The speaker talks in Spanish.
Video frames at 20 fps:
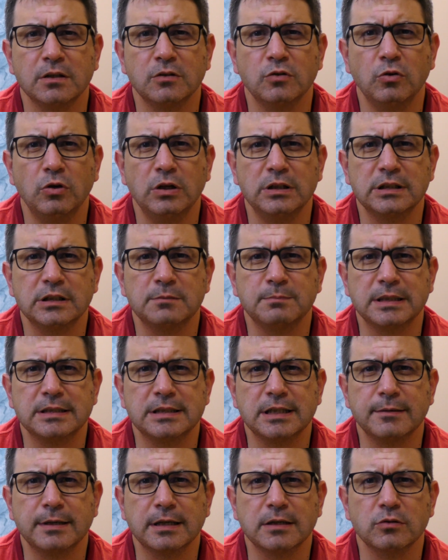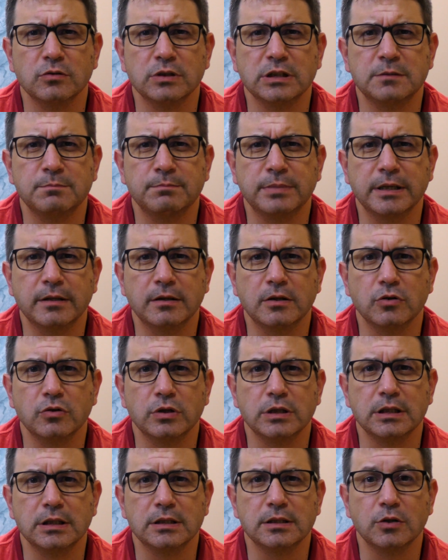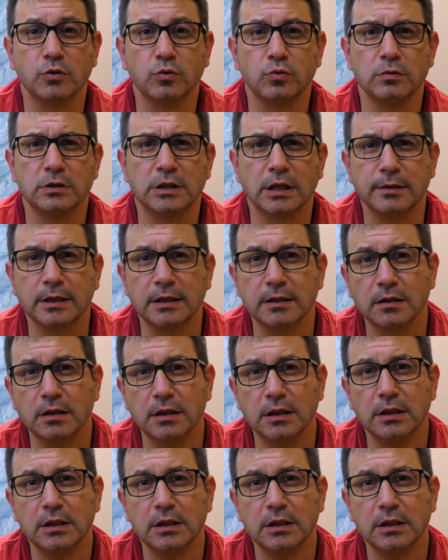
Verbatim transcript: No les despachaba con desprecio ni se ocultaba